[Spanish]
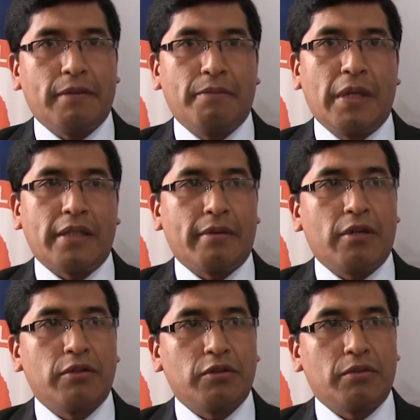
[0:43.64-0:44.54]
va al
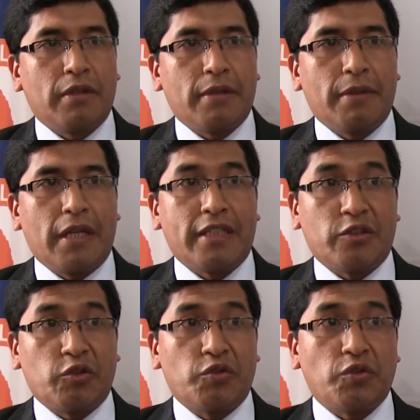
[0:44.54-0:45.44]
trabajo sobre el tema de la
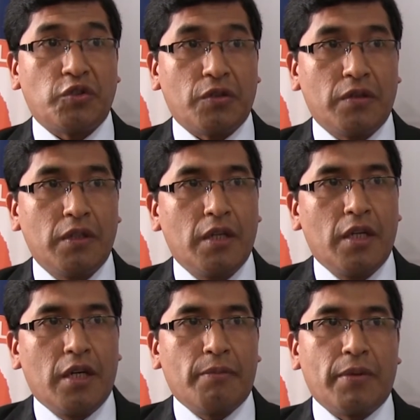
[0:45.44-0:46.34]
reconstrucción.
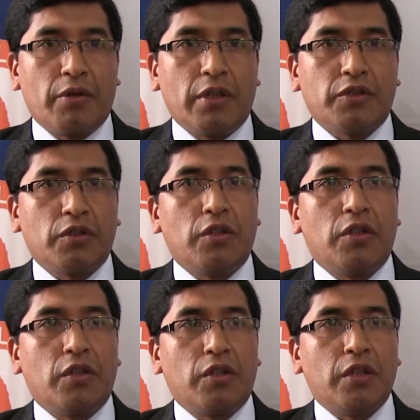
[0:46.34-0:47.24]
Pero
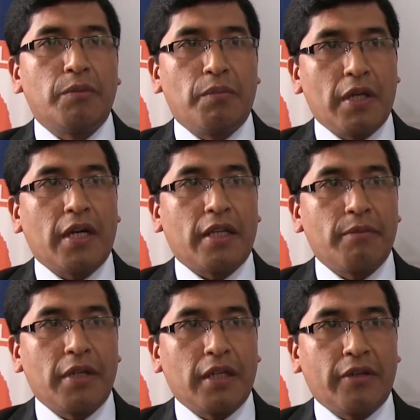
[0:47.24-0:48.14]
eso implica
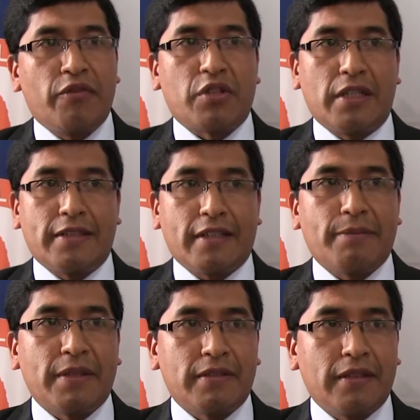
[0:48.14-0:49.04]
también fortalecer
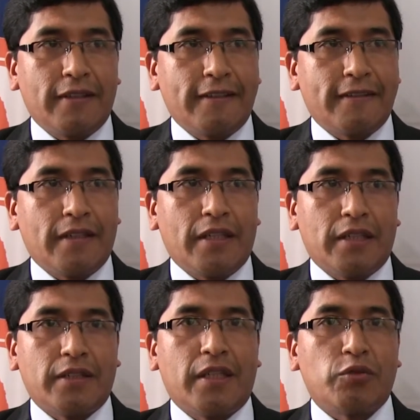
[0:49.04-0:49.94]
capacidades a
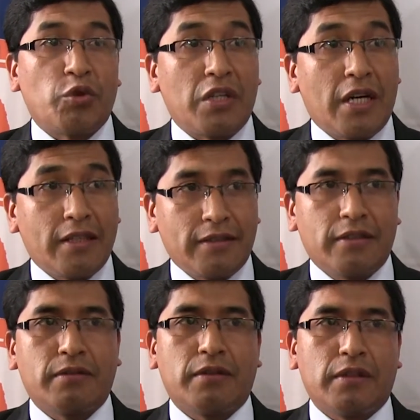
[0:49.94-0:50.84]

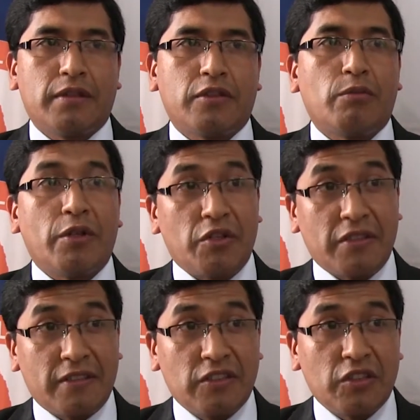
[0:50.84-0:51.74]
autoridades, este, tomadores
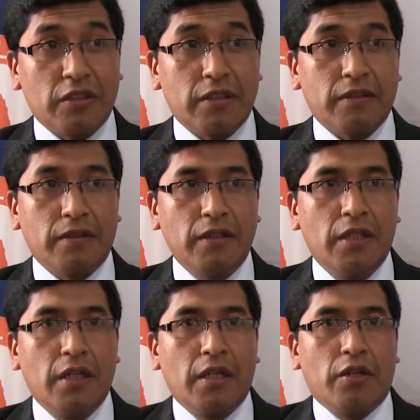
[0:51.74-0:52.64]
de decisiones,
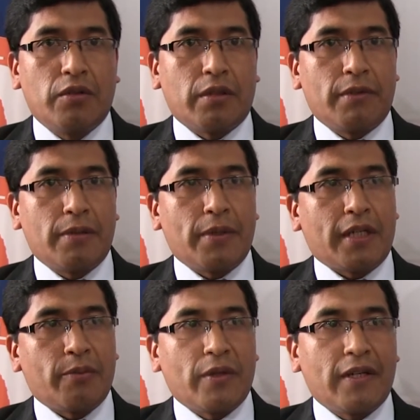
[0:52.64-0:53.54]
justamente para
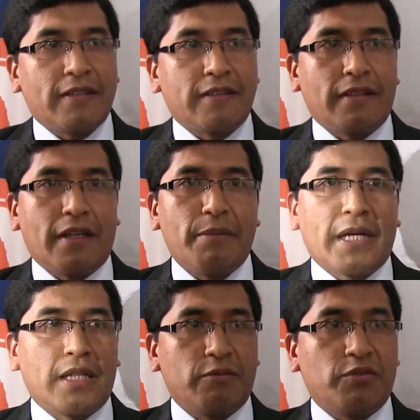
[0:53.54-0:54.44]
que puedan acceder a
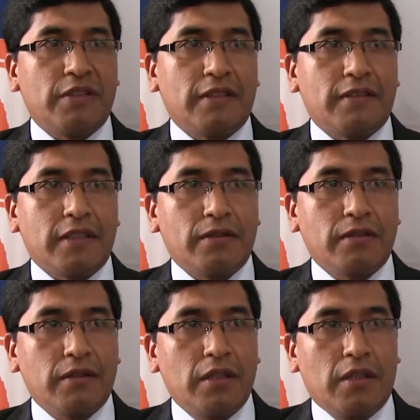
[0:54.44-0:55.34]
mecanismos financieros